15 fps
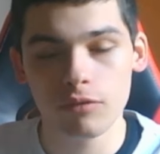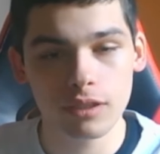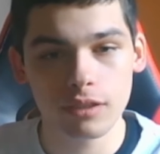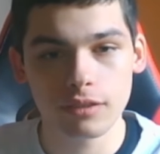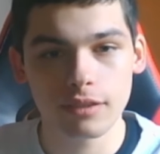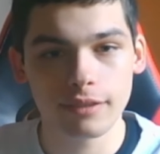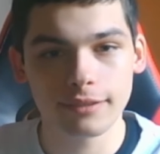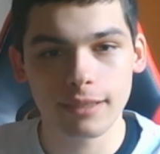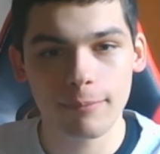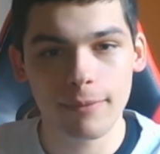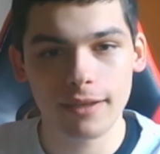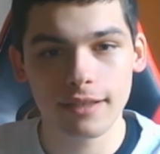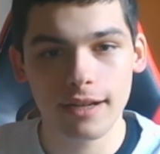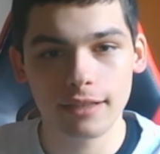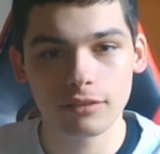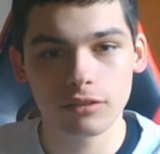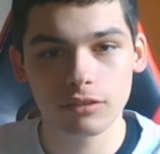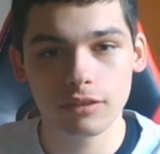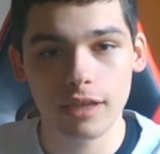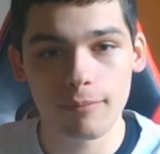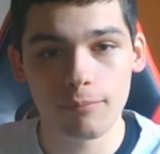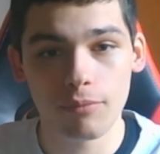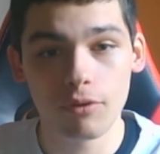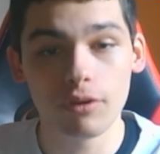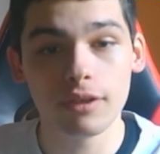Quindi senza perdere altro tempo